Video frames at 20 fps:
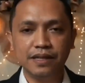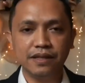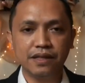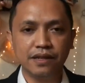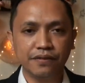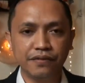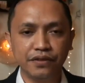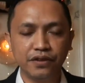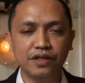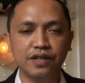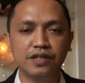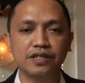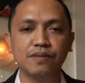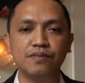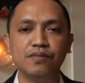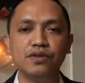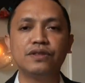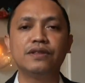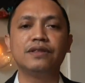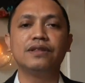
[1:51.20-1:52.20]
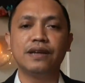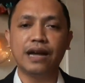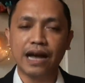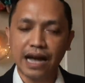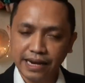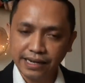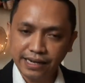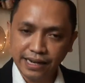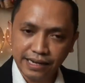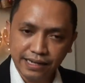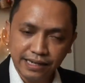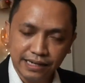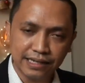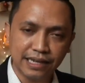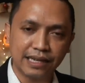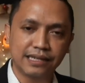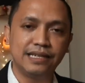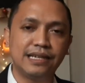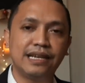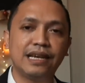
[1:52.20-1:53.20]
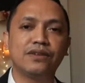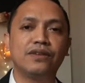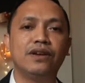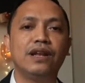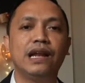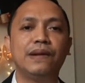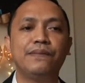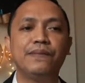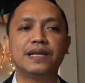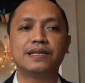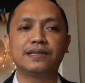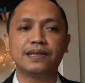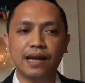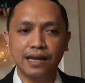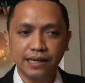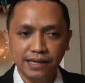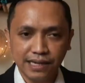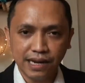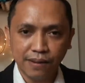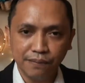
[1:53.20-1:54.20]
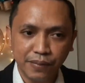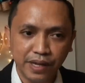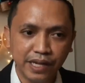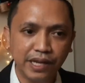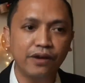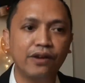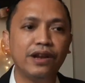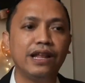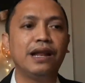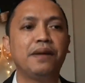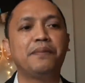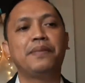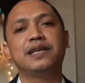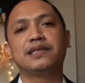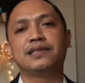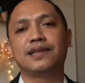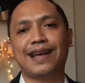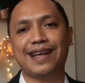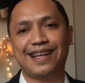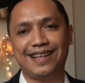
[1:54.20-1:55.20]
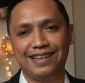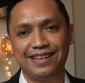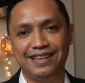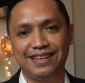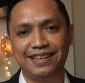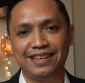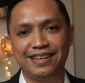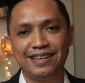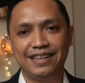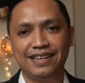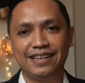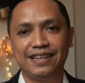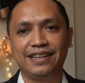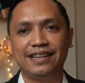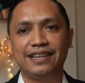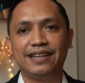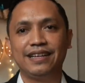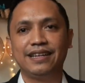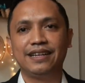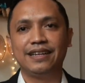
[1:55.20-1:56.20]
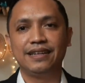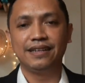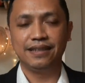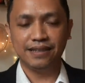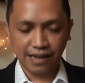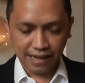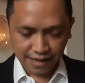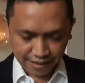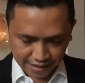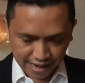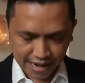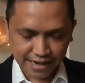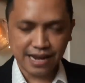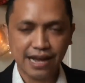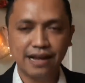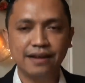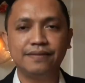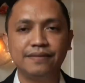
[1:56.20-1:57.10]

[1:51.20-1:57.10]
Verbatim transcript: interview tersebut ada disaksikan oleh LPSK, didampingi oleh LPSK. Di acara tersebut ada juga Pak?